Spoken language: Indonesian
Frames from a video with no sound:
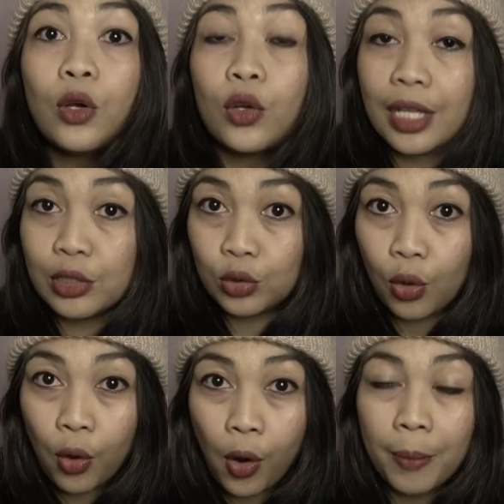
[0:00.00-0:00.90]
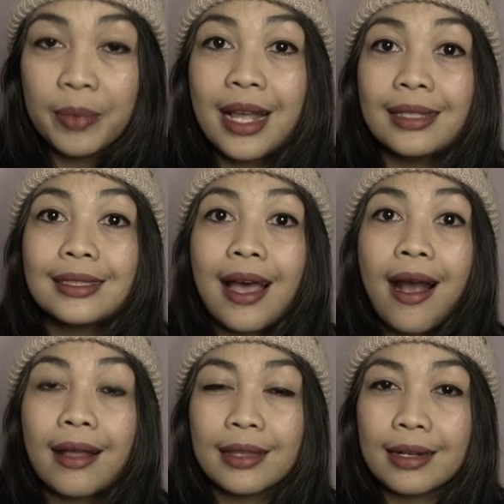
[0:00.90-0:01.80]
kota Stockholm dan
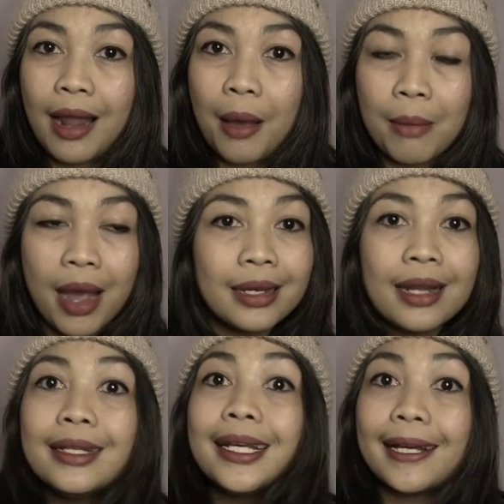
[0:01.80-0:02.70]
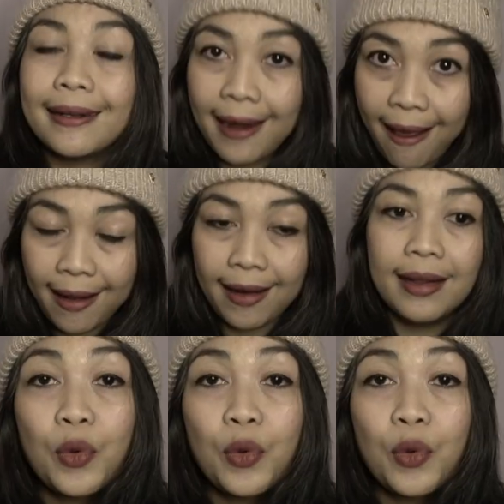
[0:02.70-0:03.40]
sangat ternama dan dikenal.